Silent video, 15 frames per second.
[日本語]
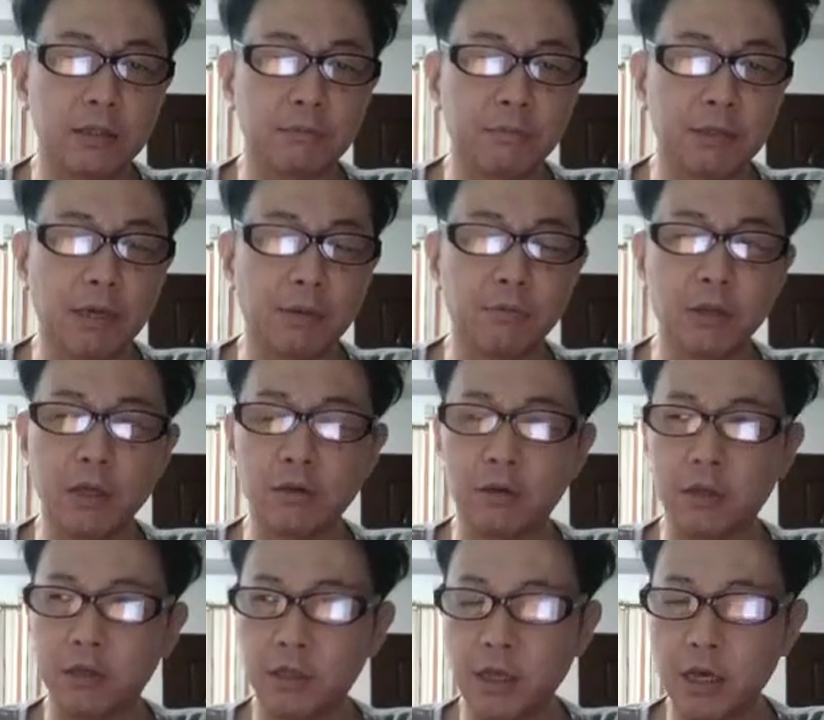まあ、サムネイル
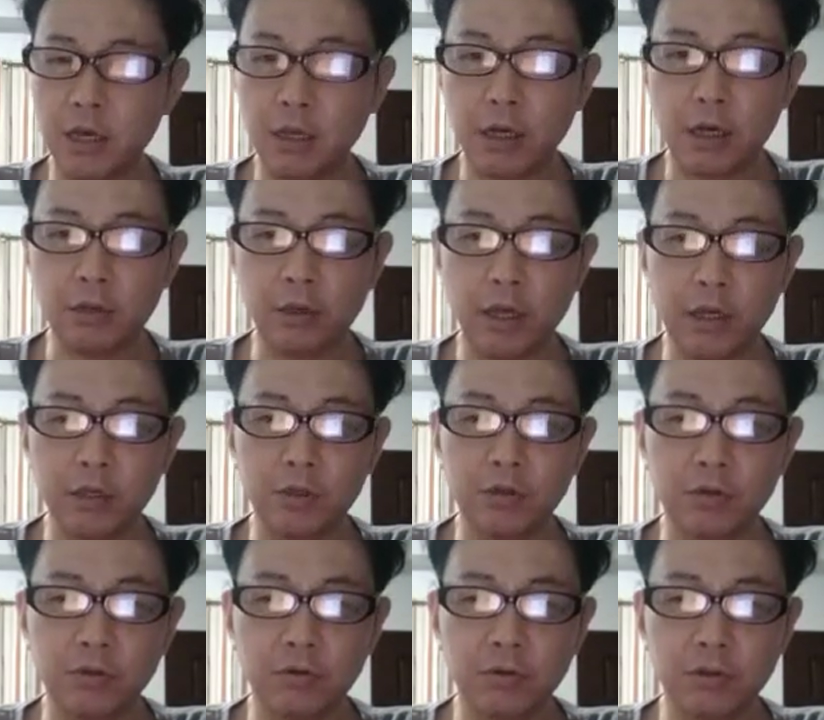ですねあと編
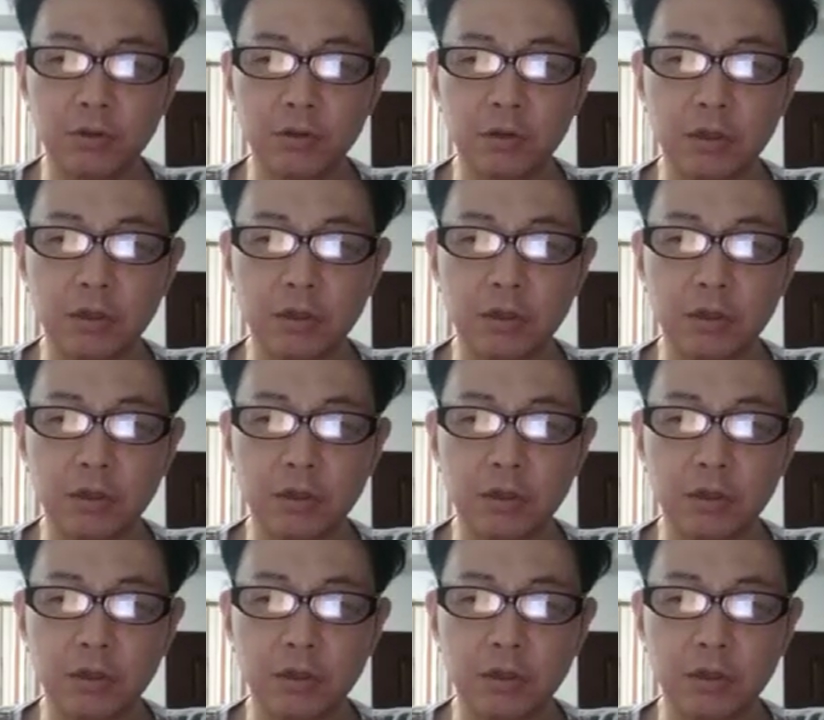集の、